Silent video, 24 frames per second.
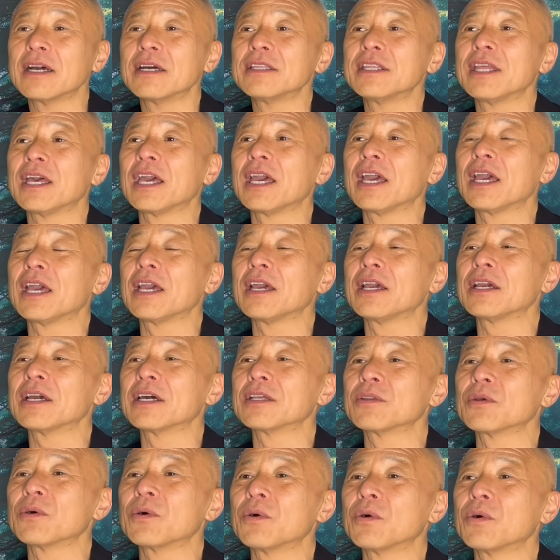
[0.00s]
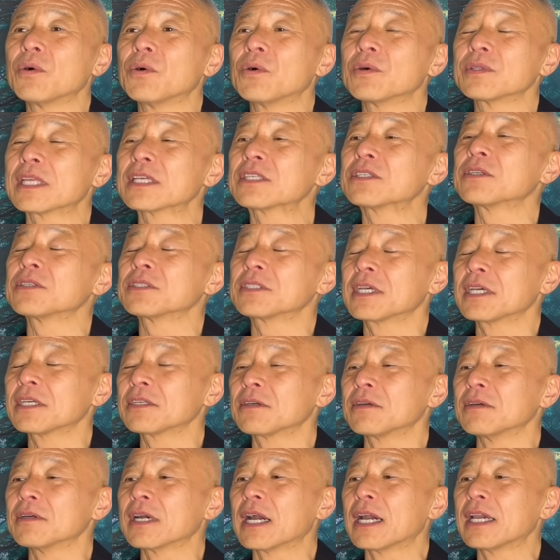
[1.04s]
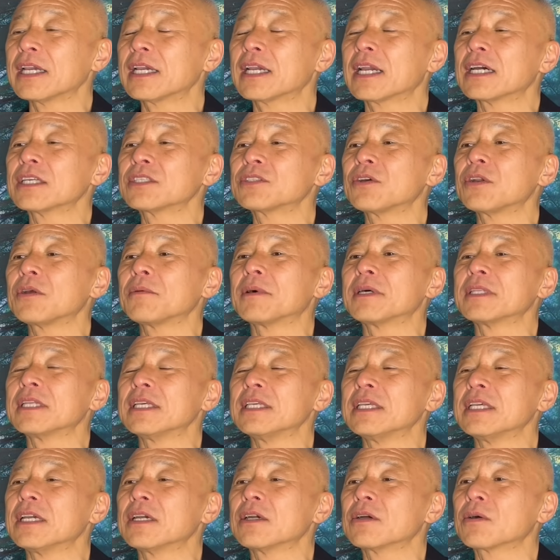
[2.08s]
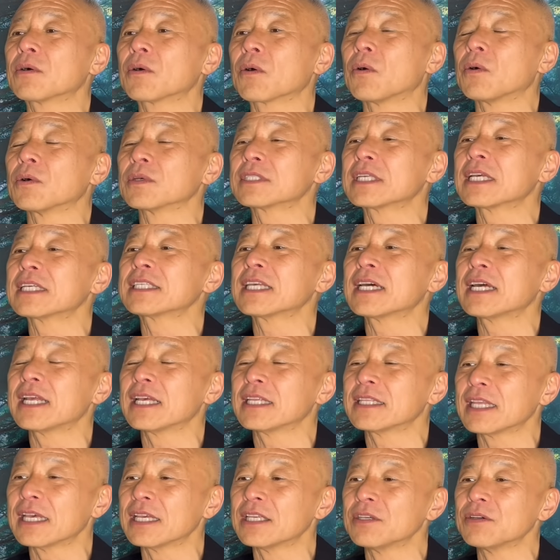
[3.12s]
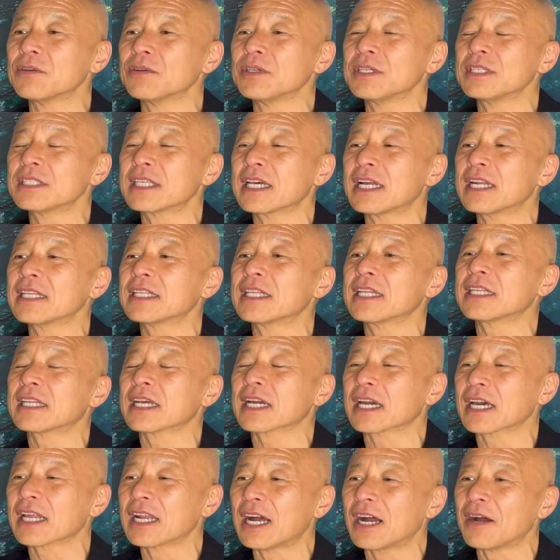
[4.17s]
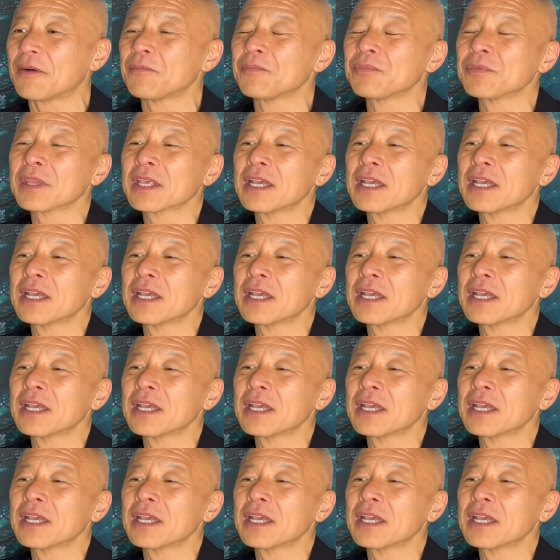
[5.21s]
で、あの、辰之助くんが一回それまでに、こう刺されて入院されてたから、